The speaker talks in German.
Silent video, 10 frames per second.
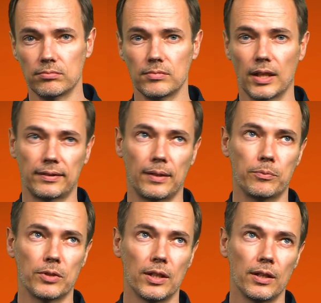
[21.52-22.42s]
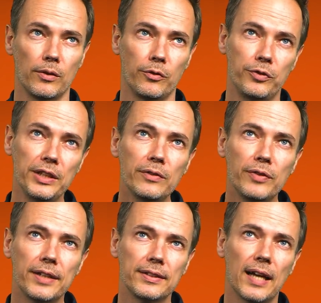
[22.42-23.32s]
Es gibt
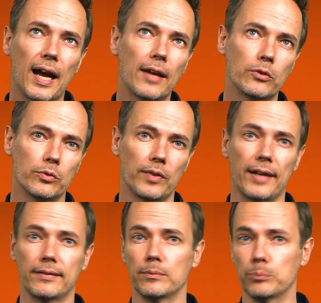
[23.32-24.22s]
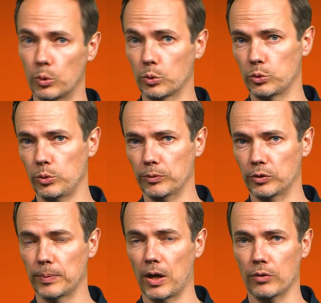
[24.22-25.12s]
vielfältige Arten und Weisen, Prototypen
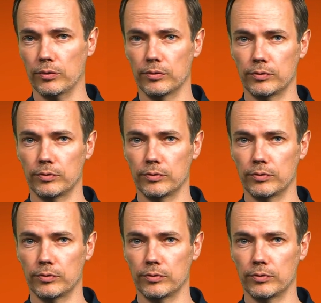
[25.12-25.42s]
zu bauen.